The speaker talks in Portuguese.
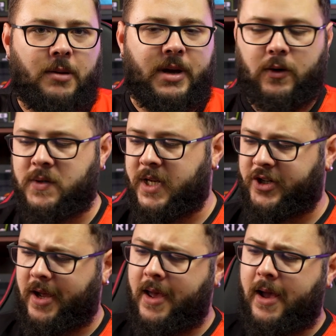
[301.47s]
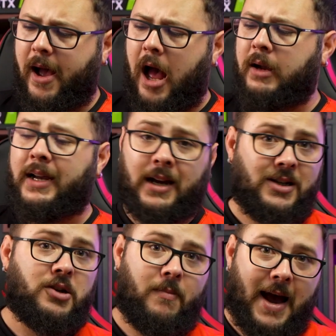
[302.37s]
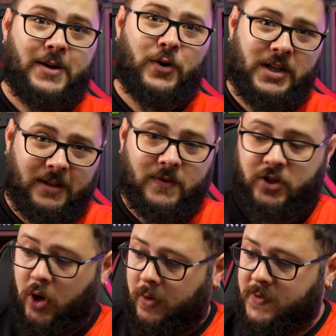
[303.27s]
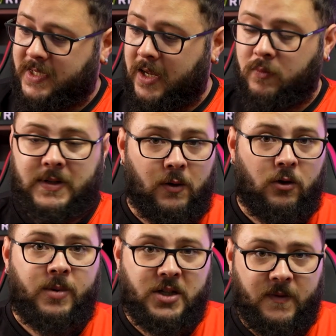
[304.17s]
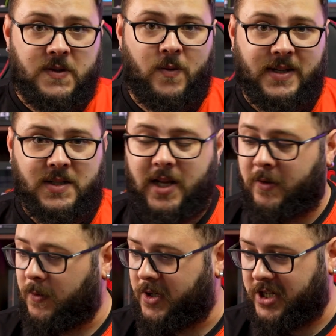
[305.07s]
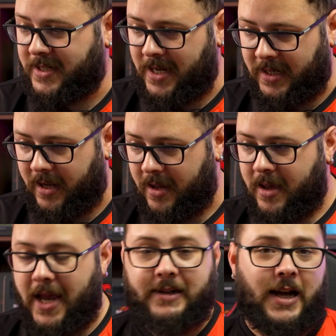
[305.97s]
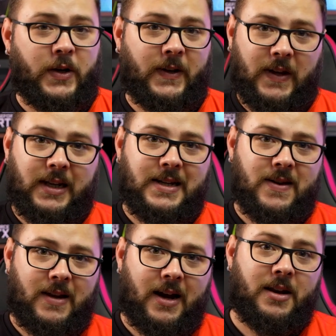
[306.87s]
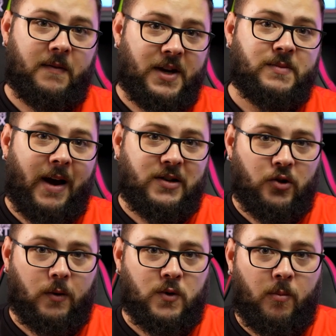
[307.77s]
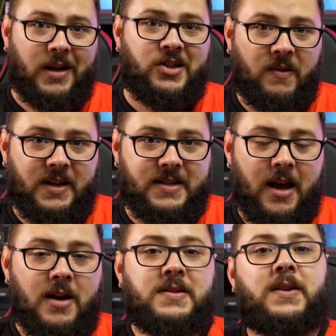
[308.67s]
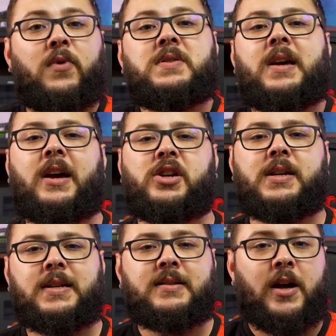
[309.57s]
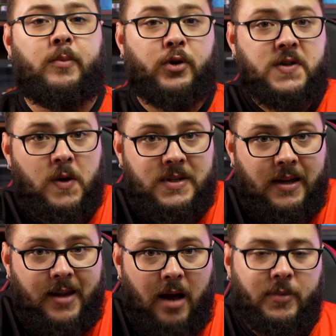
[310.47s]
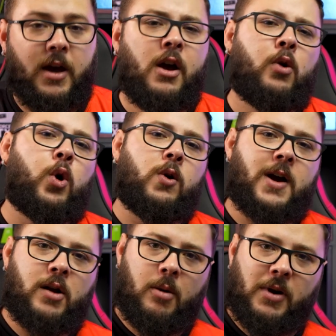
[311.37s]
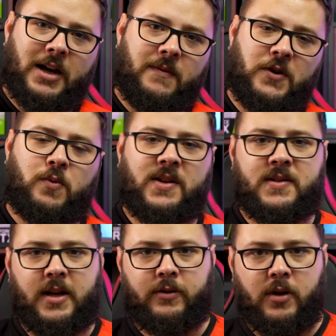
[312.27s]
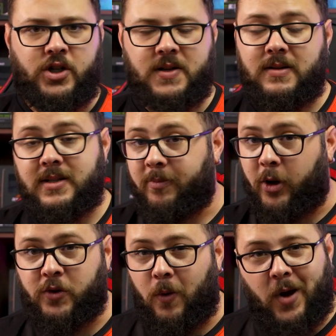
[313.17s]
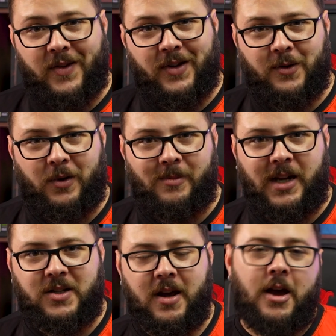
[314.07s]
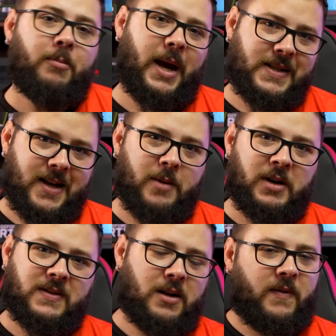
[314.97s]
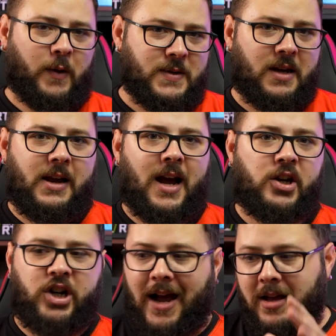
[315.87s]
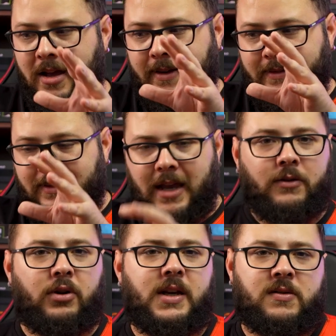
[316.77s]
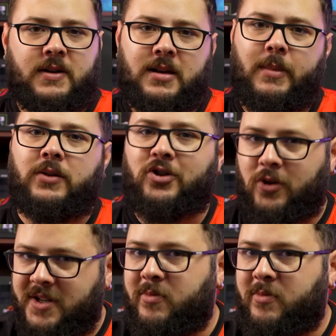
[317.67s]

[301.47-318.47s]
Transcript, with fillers: também. Ou seja, a grande maioria dos jogos não são compatíveis com essas tecnologias ainda. É claro que a tendência é ter cada vez mais jogos compatíveis. Se você acha necessário para o seu setup colocar uma placa de vídeo com essas tecnologias, você pode colocar tranquilamente, mas saiba que você não vai conseguir encaixar dentro desse orçamento de R$